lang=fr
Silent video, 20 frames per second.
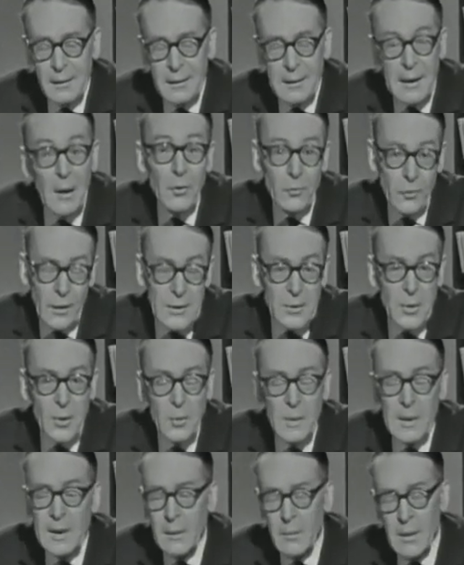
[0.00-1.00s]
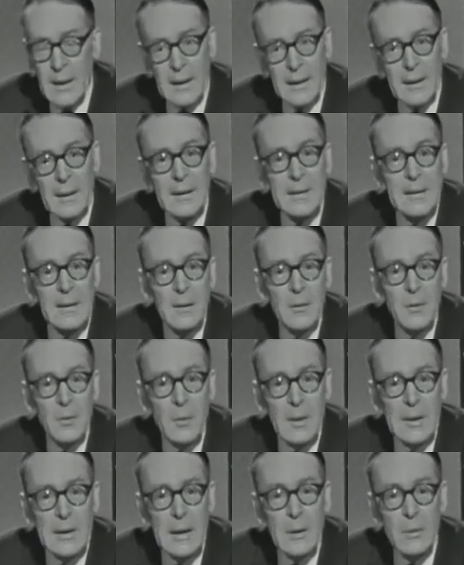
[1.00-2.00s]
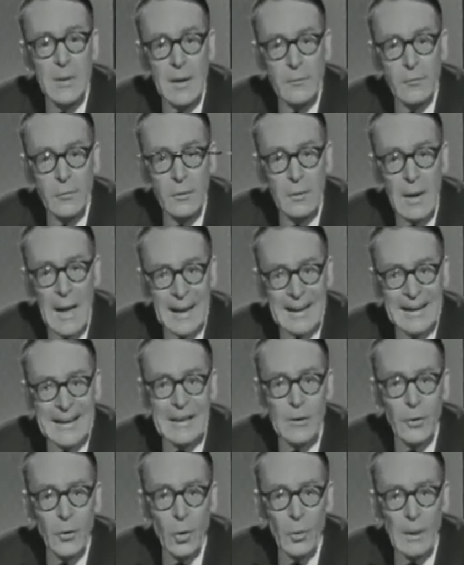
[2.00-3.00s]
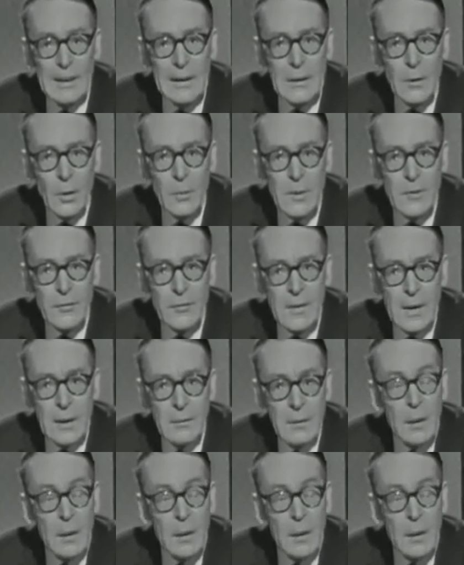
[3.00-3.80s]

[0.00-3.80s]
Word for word: Il y a une phrase de lui qui est bien intéressante où il dit Nous avons acquis le droit d'être méfiants.